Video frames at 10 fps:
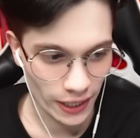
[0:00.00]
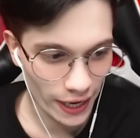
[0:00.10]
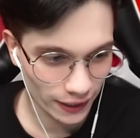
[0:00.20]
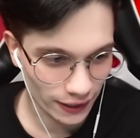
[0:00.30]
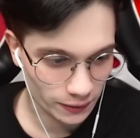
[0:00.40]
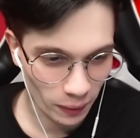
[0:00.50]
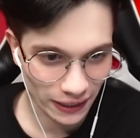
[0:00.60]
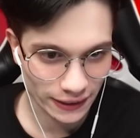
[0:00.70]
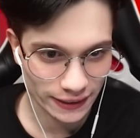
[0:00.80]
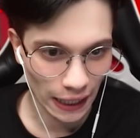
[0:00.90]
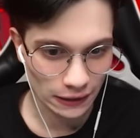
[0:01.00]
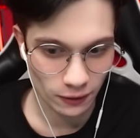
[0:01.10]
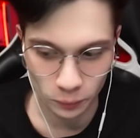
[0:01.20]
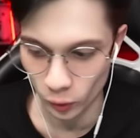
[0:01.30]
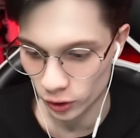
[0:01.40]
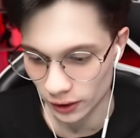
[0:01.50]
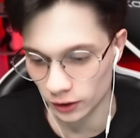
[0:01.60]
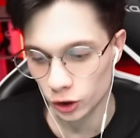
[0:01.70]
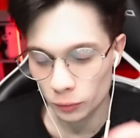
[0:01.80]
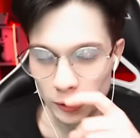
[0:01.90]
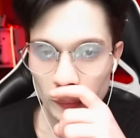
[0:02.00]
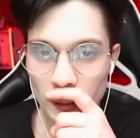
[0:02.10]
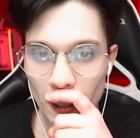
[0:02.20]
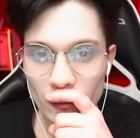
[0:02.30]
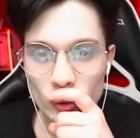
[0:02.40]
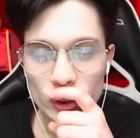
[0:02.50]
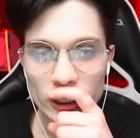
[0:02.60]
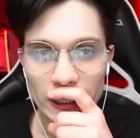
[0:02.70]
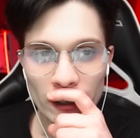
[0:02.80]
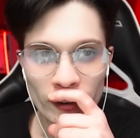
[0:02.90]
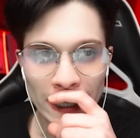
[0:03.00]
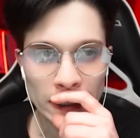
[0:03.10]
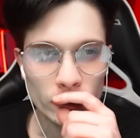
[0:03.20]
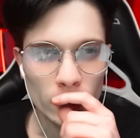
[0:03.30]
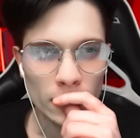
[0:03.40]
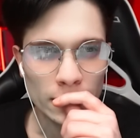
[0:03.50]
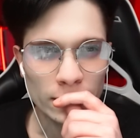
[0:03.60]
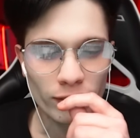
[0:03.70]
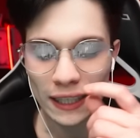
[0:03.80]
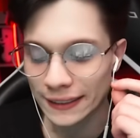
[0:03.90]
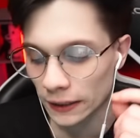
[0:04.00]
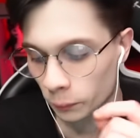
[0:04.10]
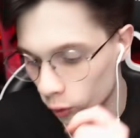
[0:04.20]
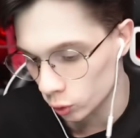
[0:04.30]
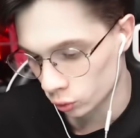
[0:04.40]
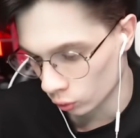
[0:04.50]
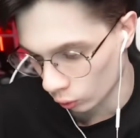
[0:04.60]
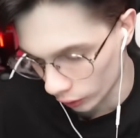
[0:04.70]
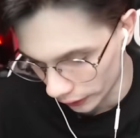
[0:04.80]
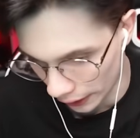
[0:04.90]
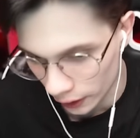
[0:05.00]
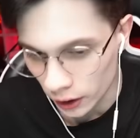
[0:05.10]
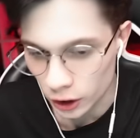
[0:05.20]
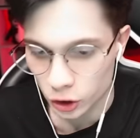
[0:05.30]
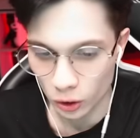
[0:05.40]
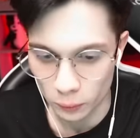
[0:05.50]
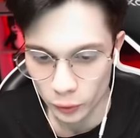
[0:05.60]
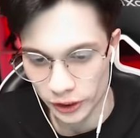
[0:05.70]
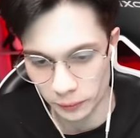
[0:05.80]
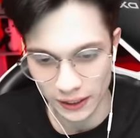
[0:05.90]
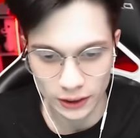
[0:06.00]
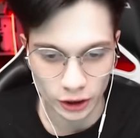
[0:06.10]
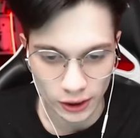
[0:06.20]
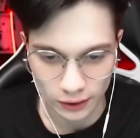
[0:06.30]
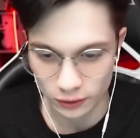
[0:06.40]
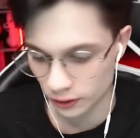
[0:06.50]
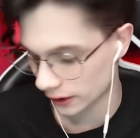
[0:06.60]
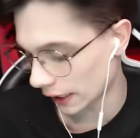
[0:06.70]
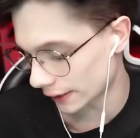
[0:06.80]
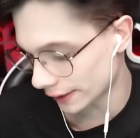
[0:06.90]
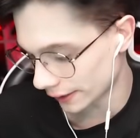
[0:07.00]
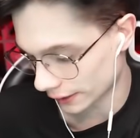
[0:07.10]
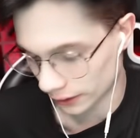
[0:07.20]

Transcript: Не-не, с маг 10 просто, чтоб ты понимал, нужно давать э, 20 плюс урона, чтобы у тебя засчитывался ассист.